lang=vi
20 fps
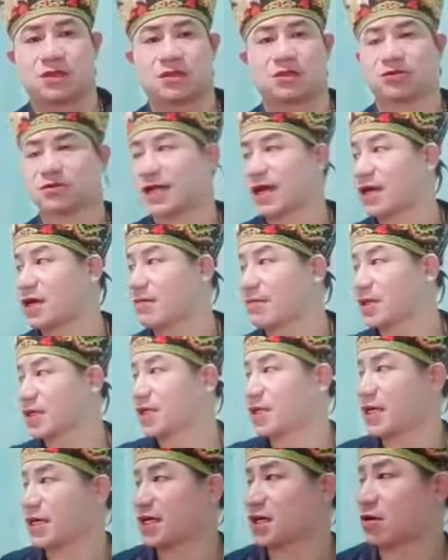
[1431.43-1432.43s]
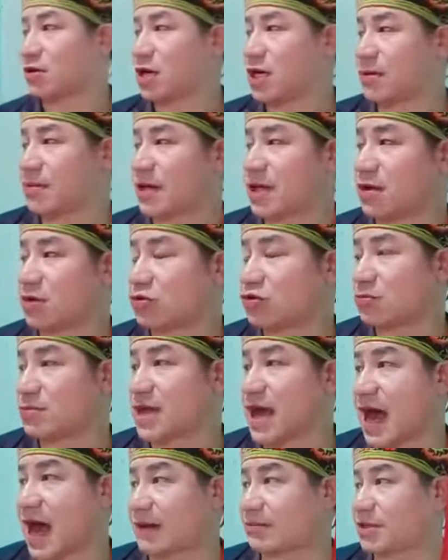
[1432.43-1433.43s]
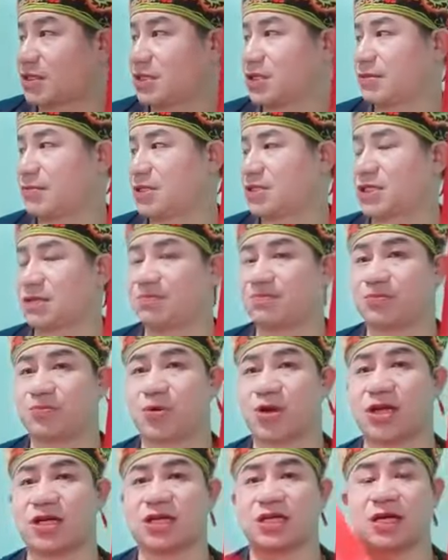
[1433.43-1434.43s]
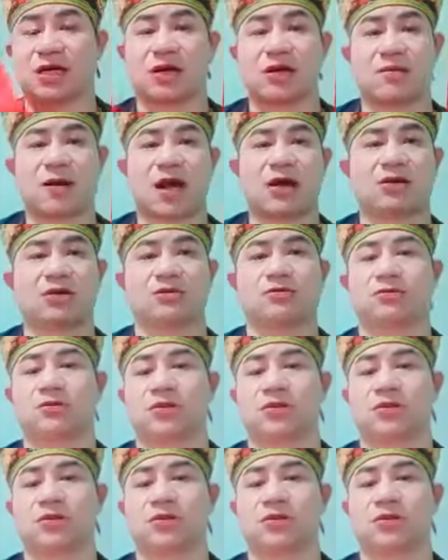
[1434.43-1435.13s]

tôi tay cầm cái cái khối lên bay lâu tôi mi án mọi người mình chính quên này khó báo